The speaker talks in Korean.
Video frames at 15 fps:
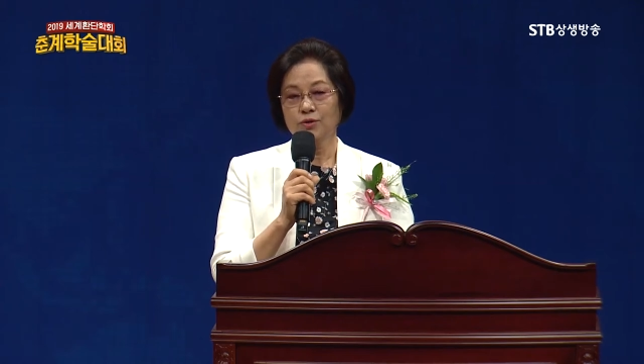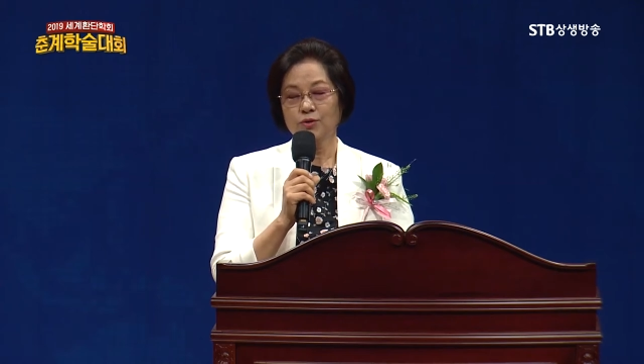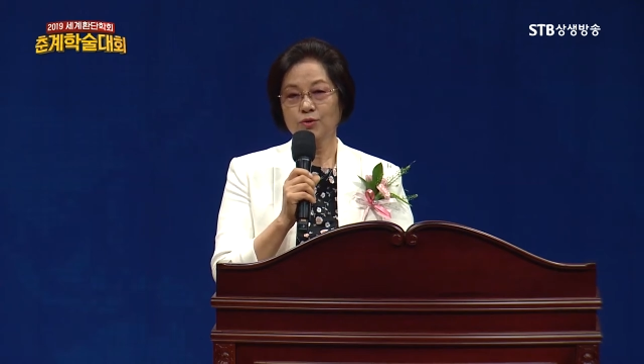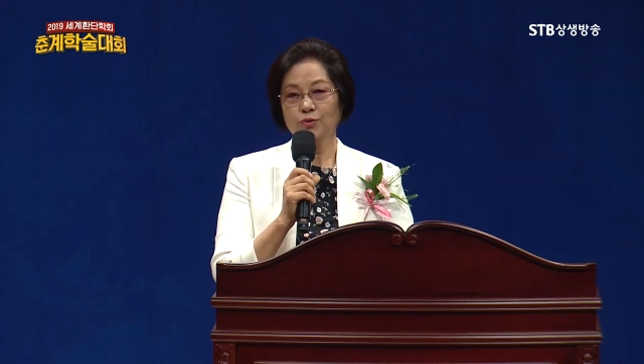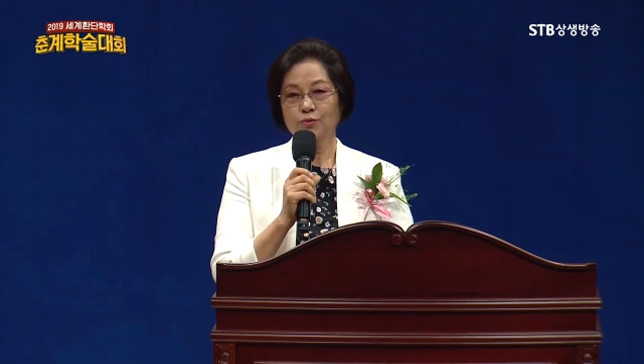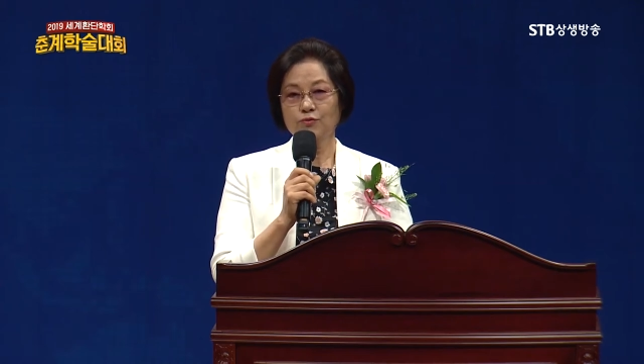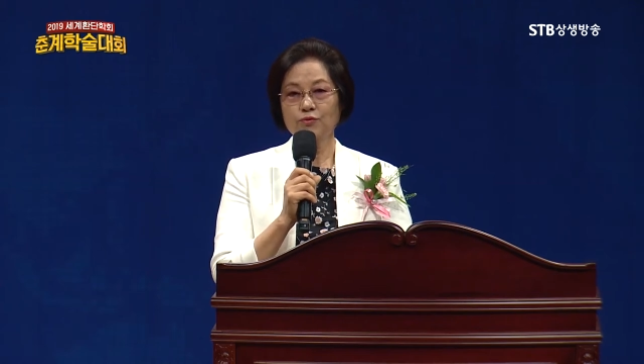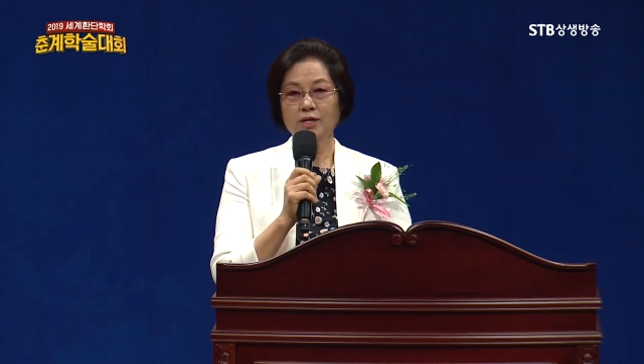
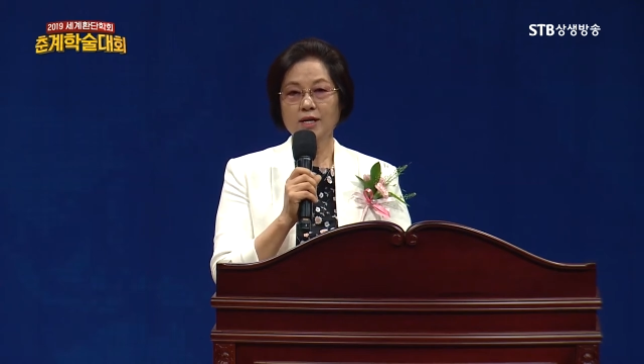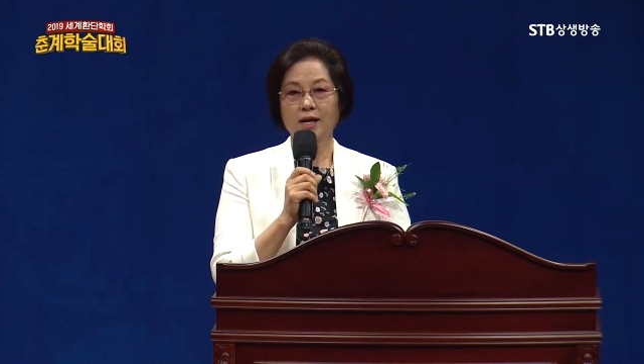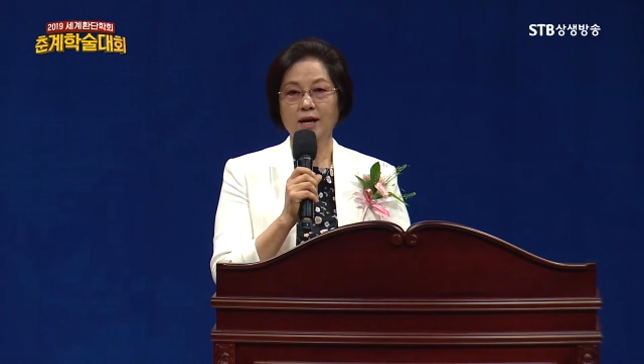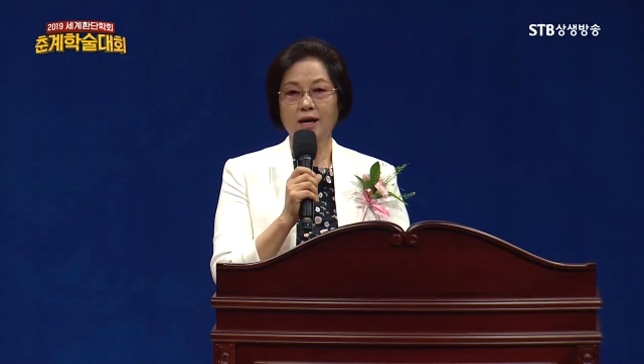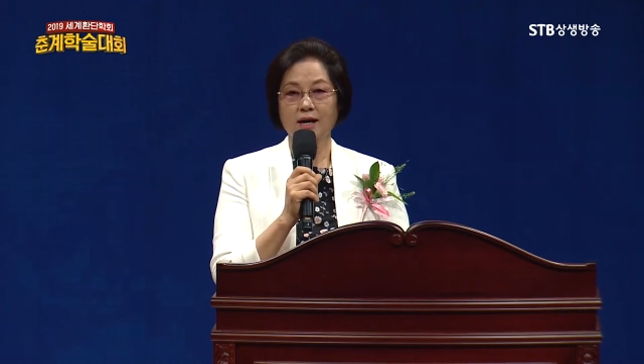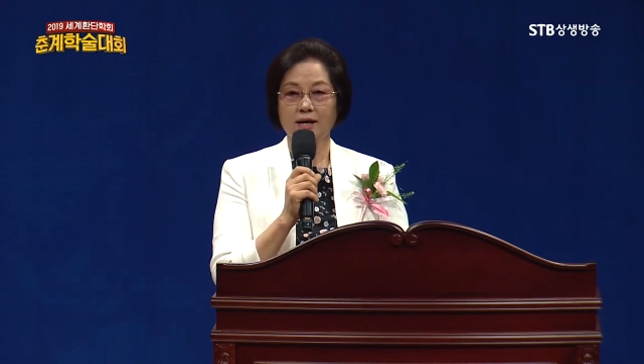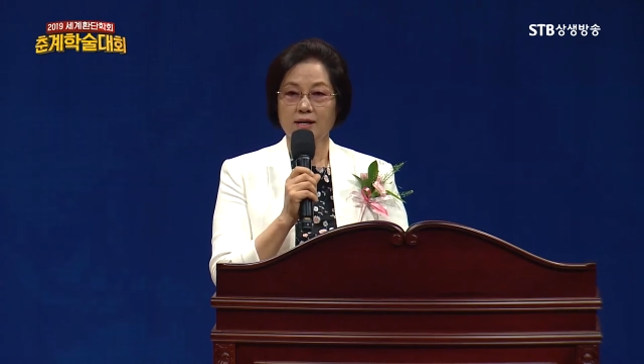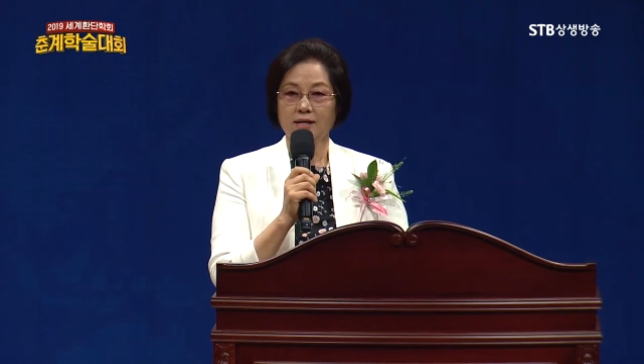또
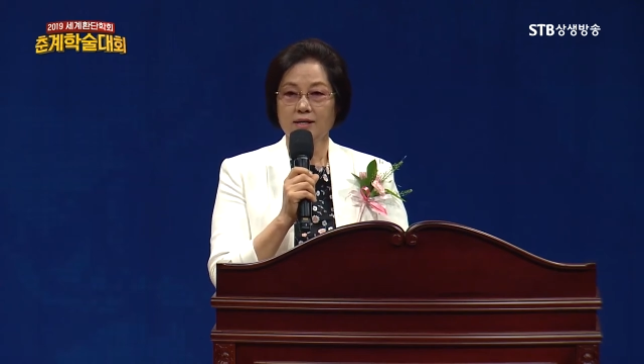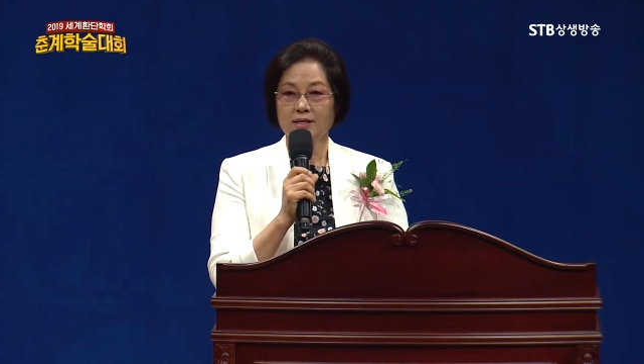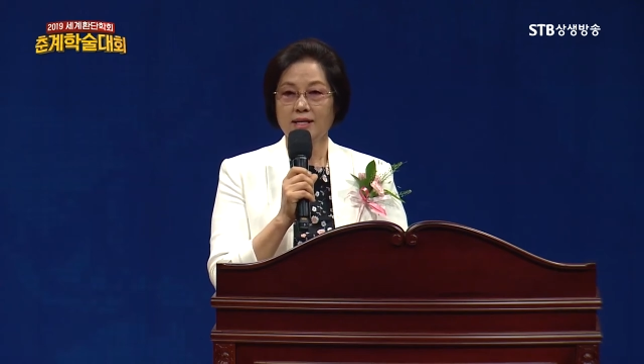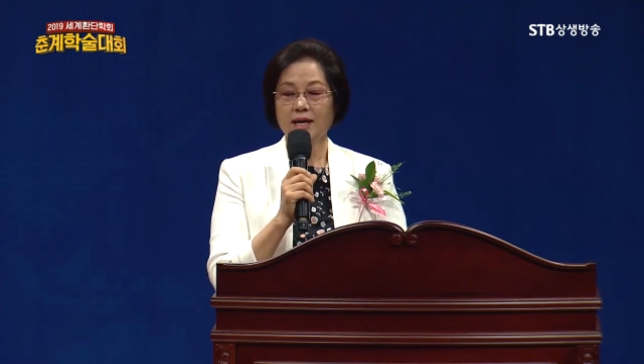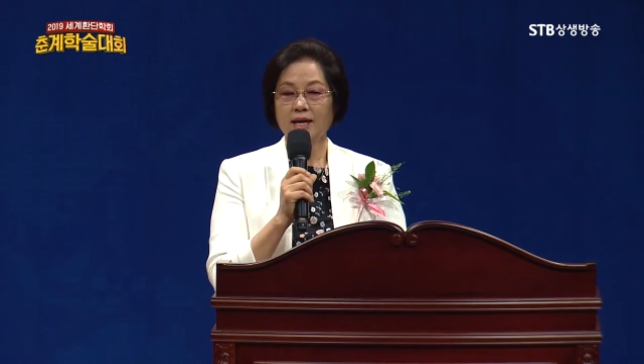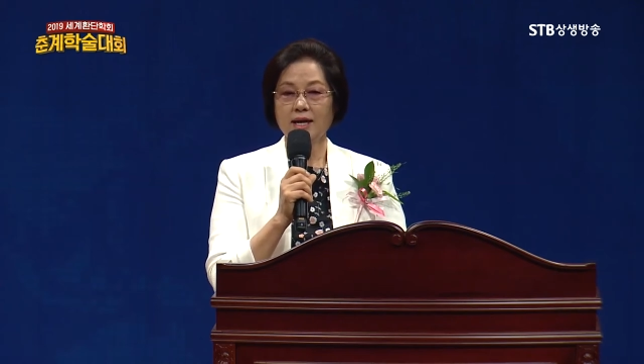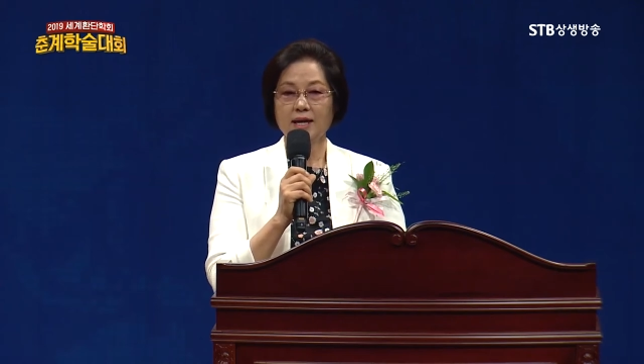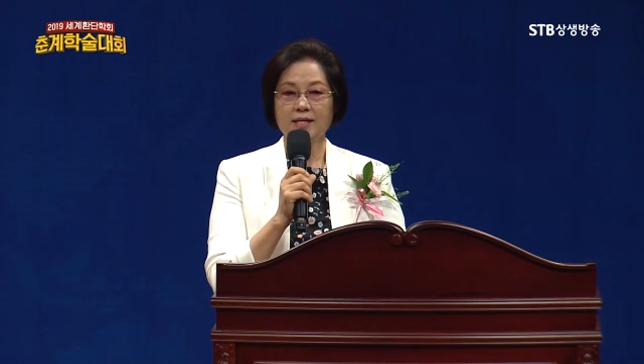우리가
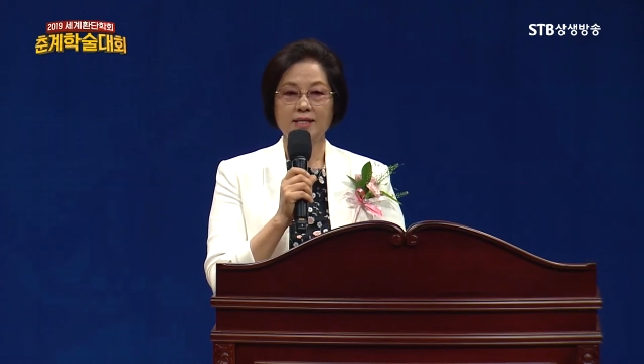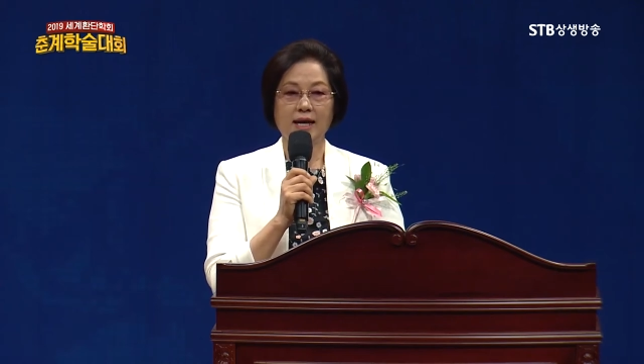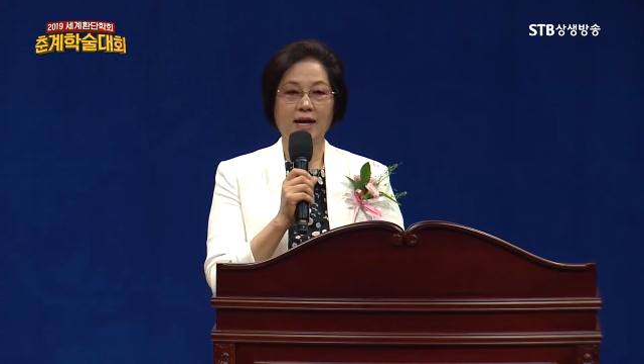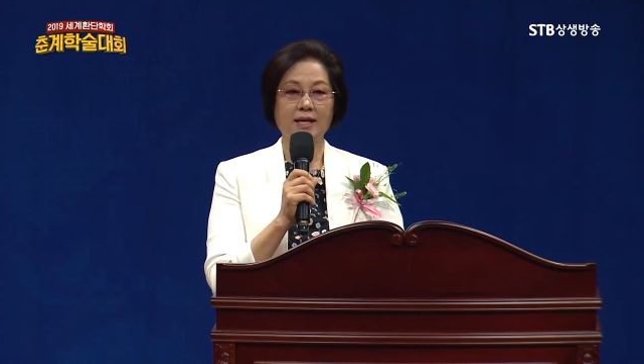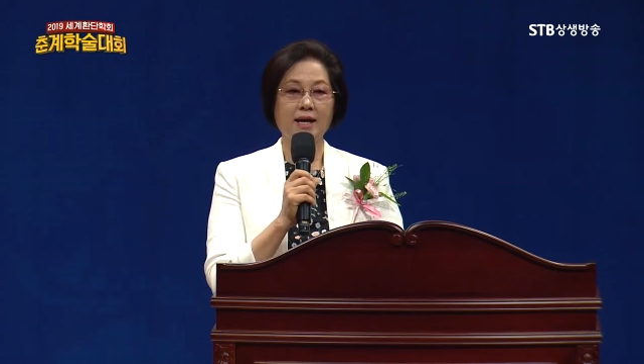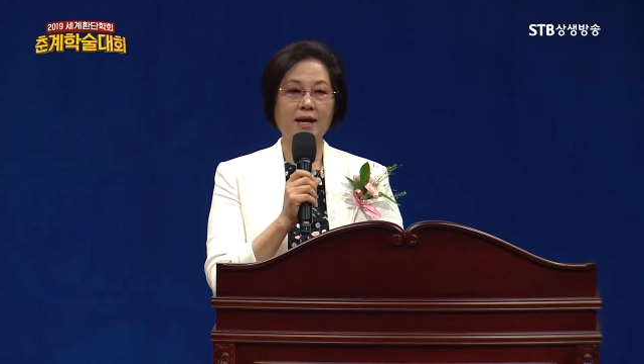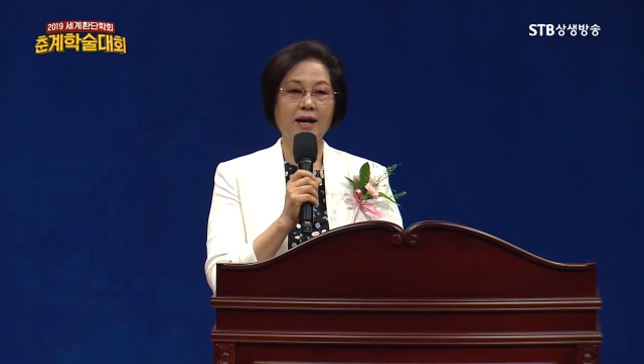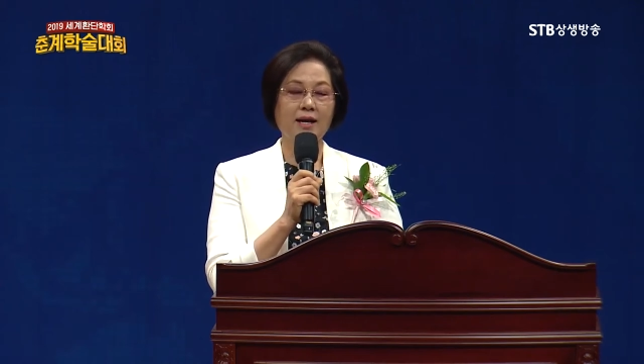세계에
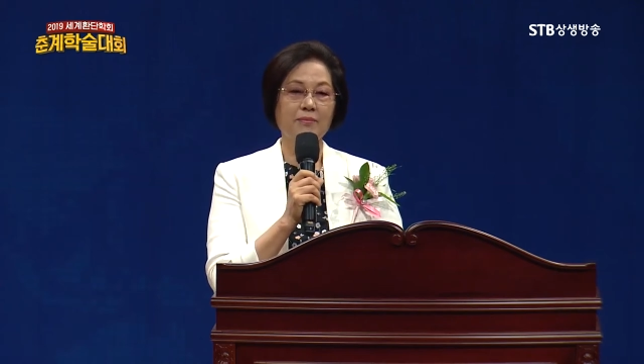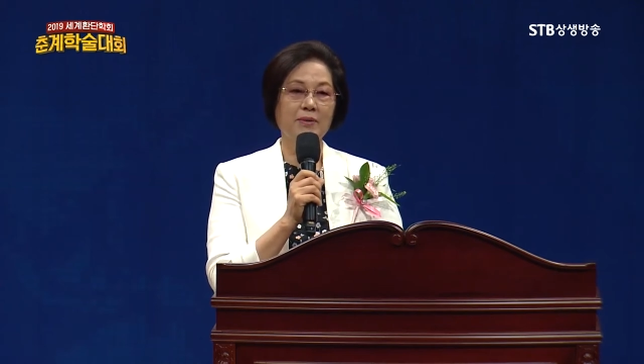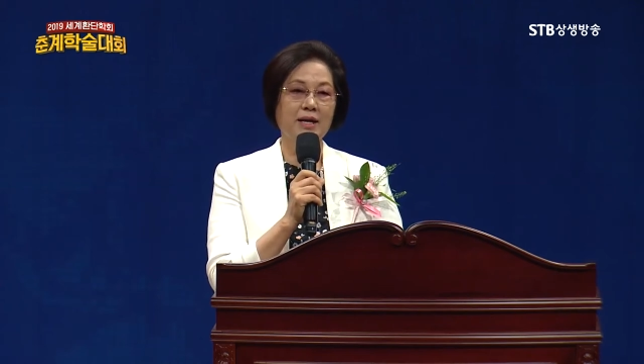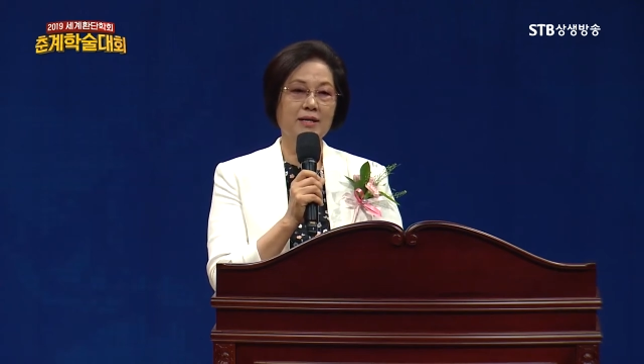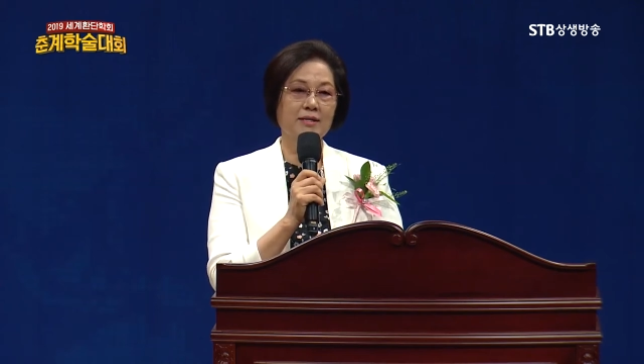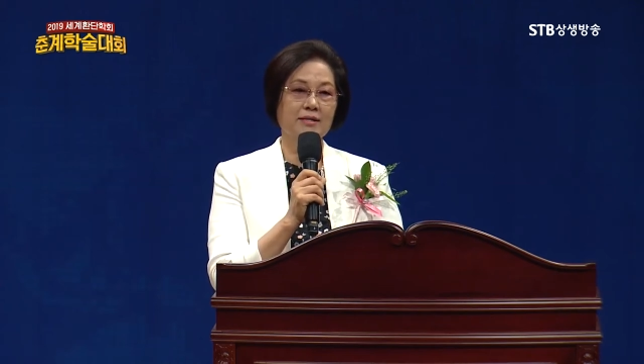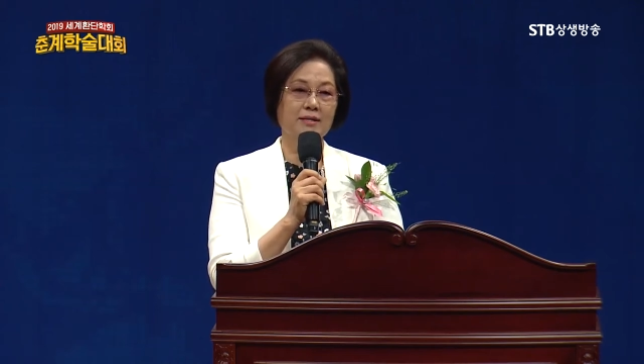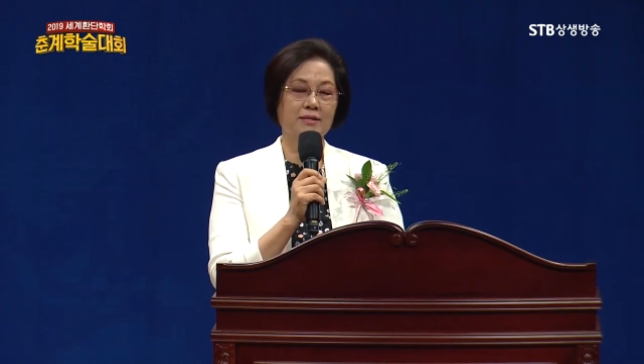자랑할 만한